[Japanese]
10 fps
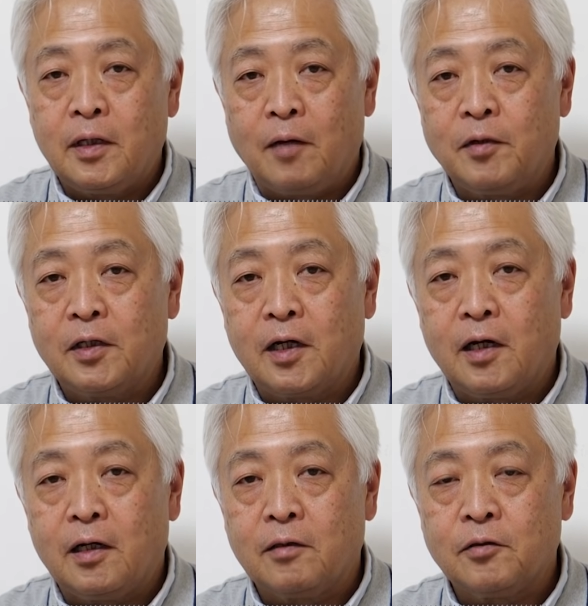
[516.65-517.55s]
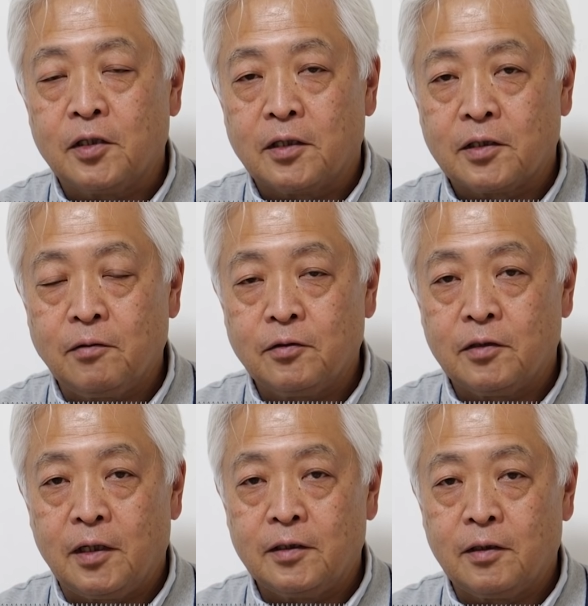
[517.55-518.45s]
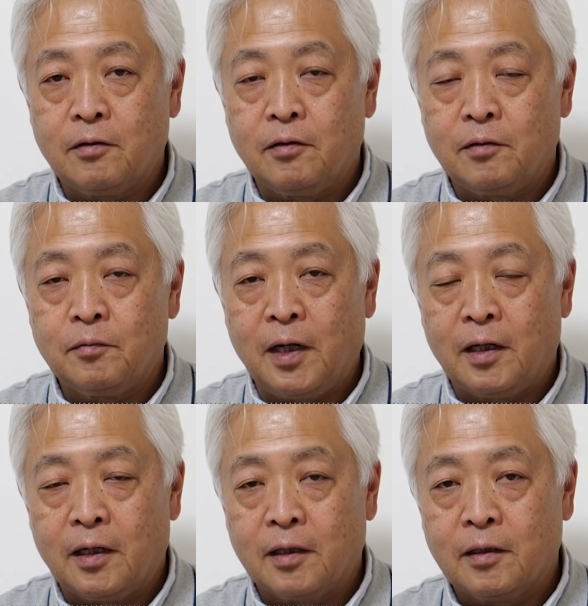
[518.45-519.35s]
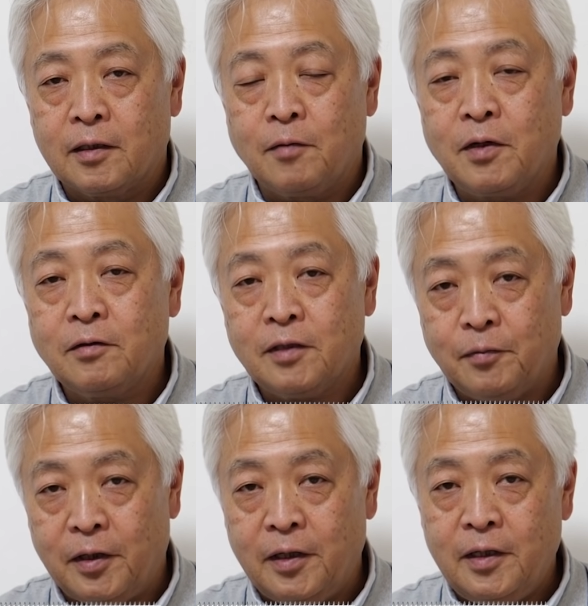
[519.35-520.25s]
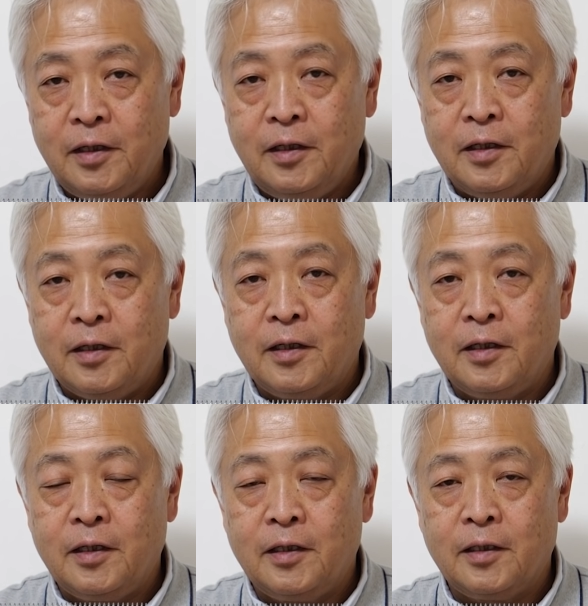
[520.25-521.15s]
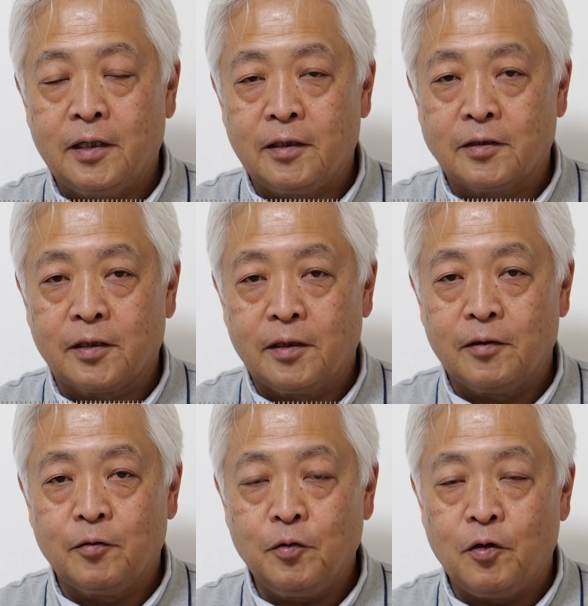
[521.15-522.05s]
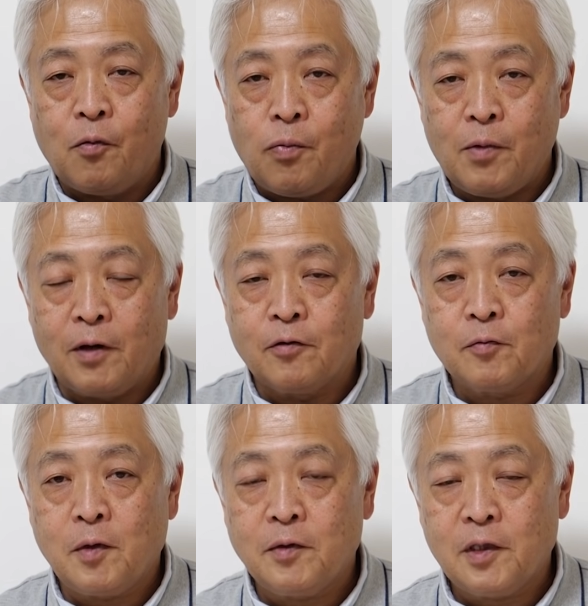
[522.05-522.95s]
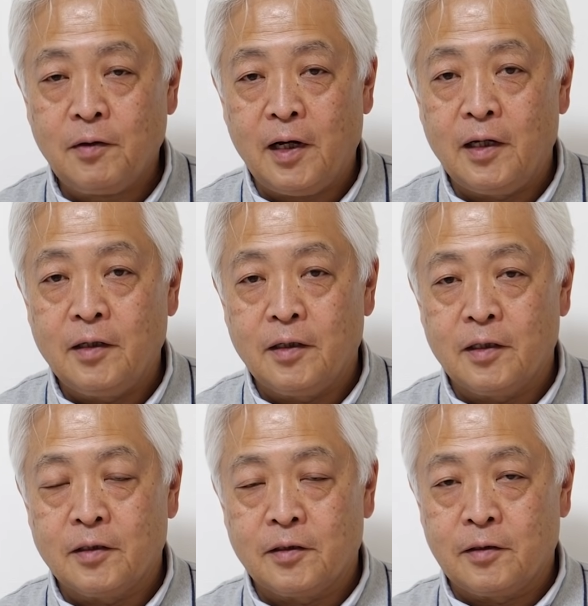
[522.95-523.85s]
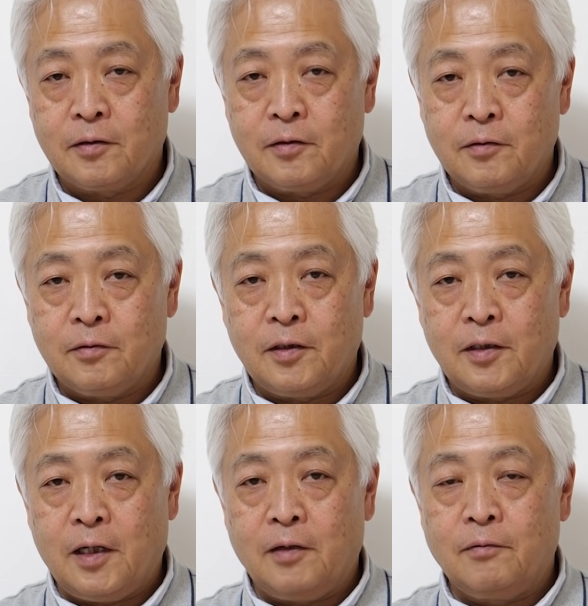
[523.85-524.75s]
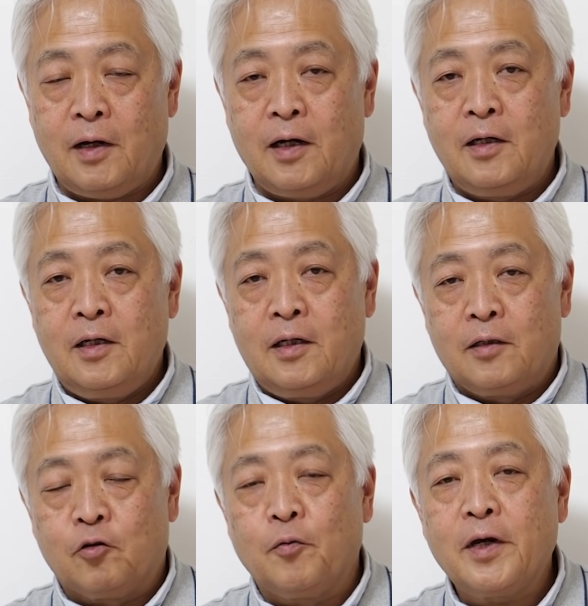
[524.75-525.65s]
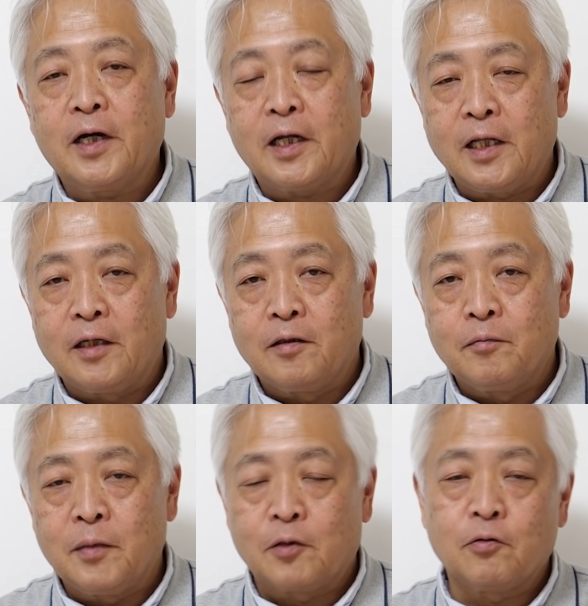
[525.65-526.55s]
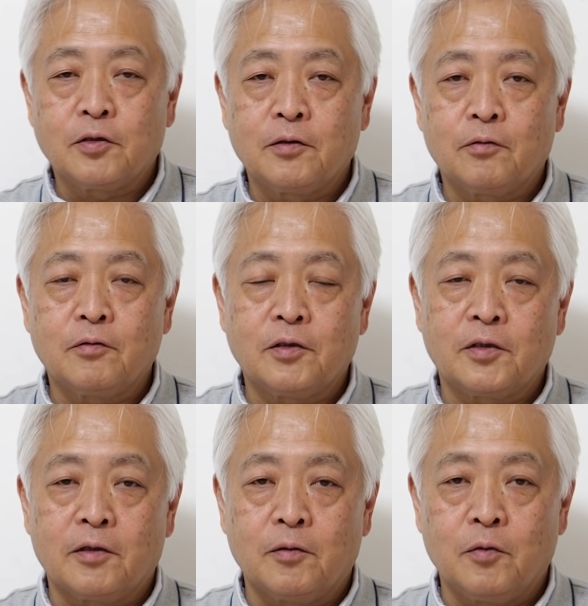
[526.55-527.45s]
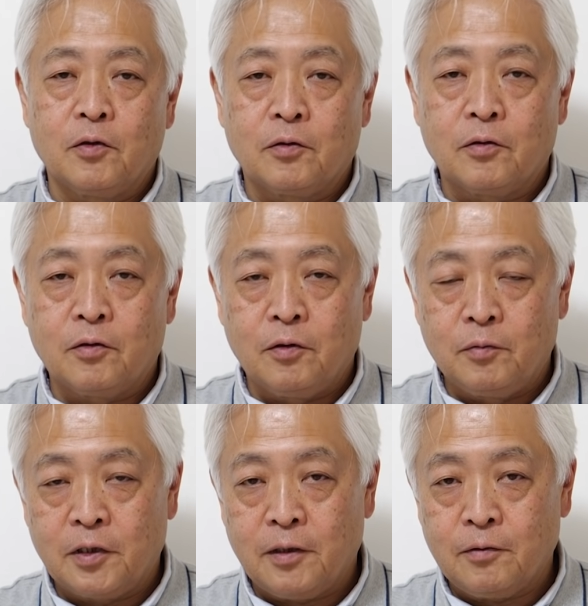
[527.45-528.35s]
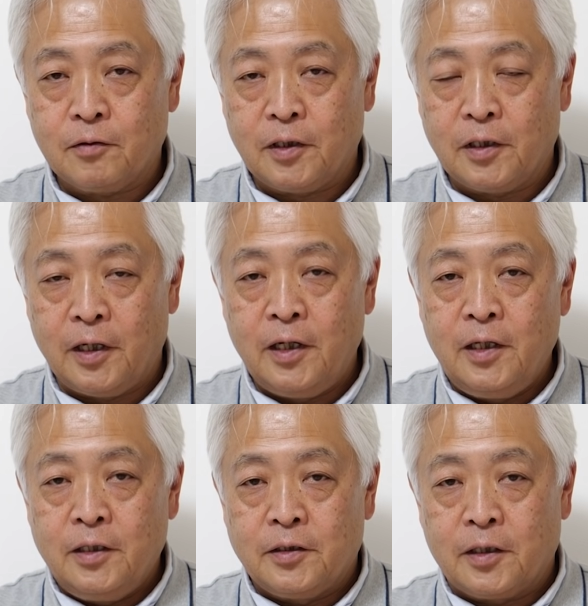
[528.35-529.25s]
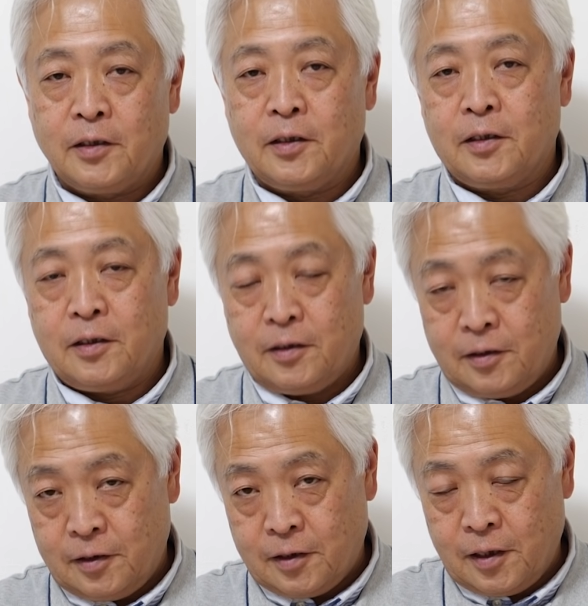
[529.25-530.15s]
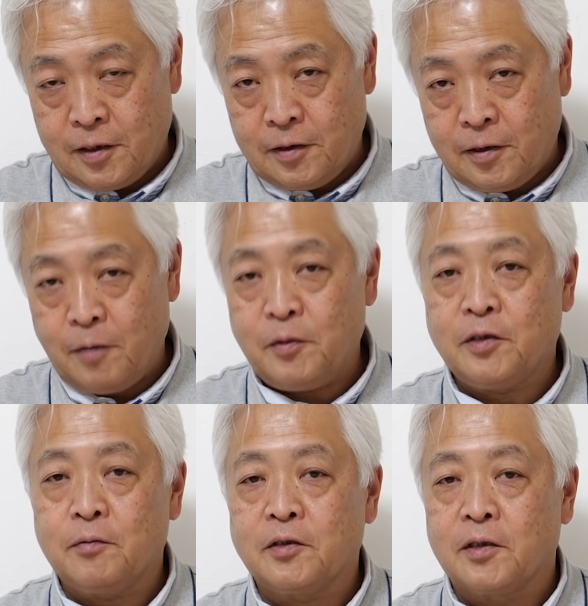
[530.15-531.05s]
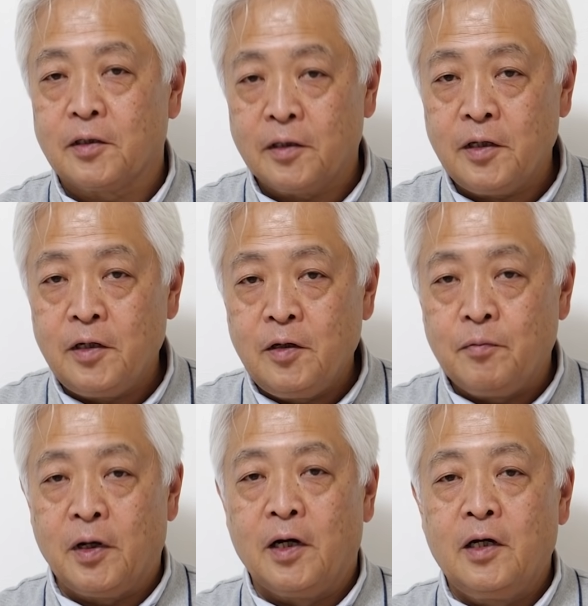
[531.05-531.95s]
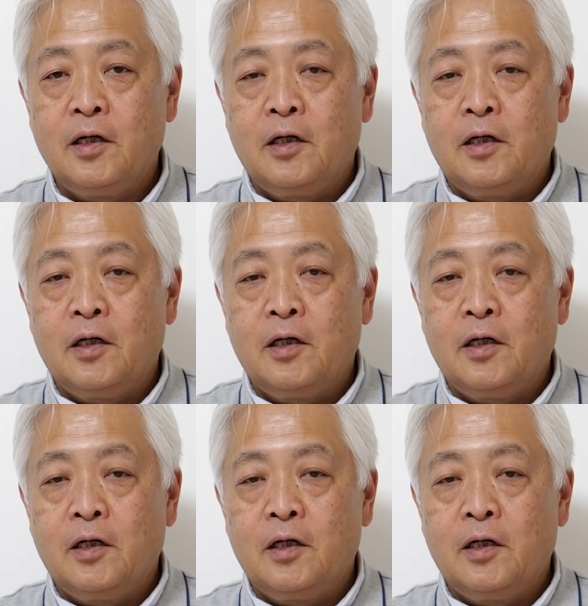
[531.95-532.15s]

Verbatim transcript: アメリカ、ロシア、サウジの間のまあ我慢比べ、なんですけれども、まあ、このままでは石油の値段は止め上がらない、まあ、当然のことですけれども、この武漢コロナで世界的に景気低迷してますからね、まあ